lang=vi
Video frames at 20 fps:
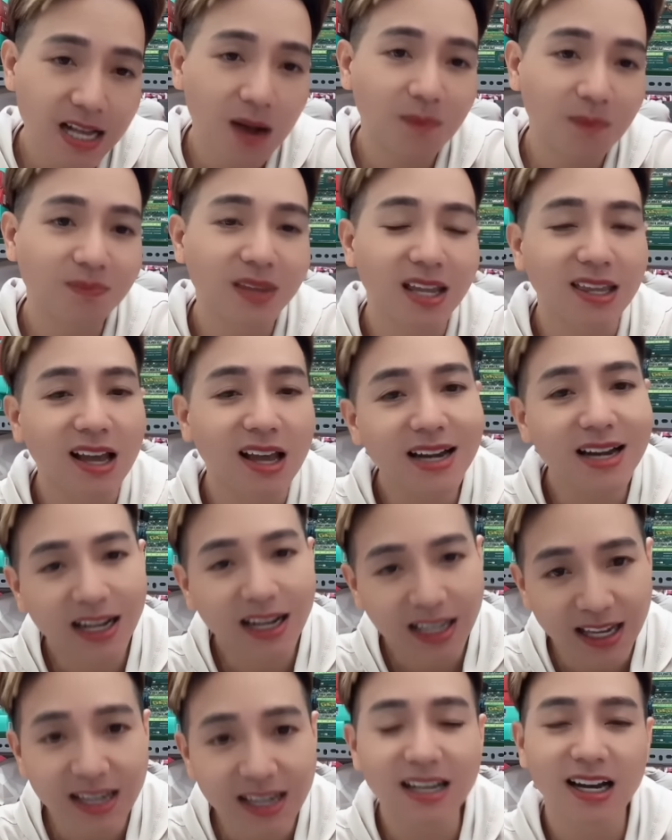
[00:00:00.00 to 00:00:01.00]
xong thì nhớ
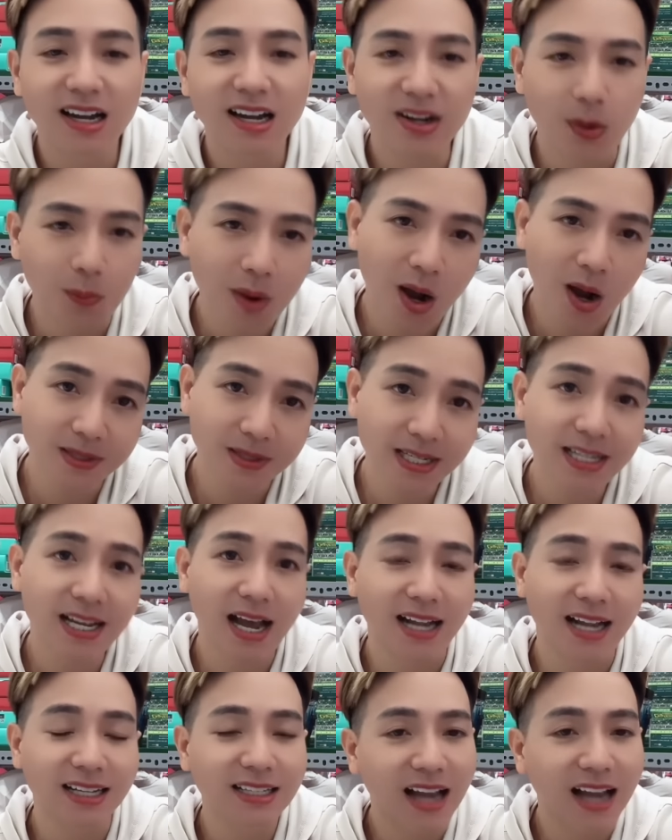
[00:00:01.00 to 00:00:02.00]
đăng ký kênh ủng hộ
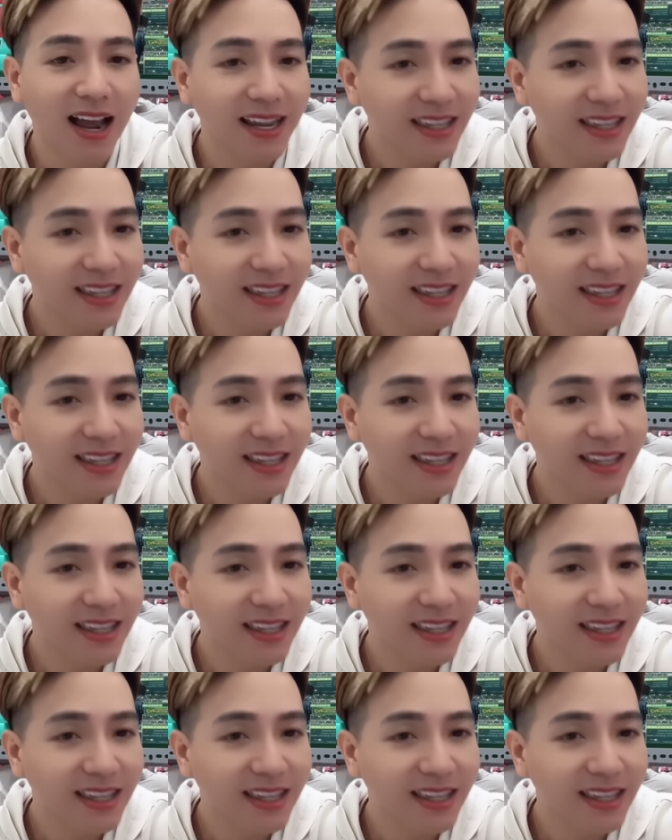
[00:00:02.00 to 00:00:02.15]
Chí Cảnh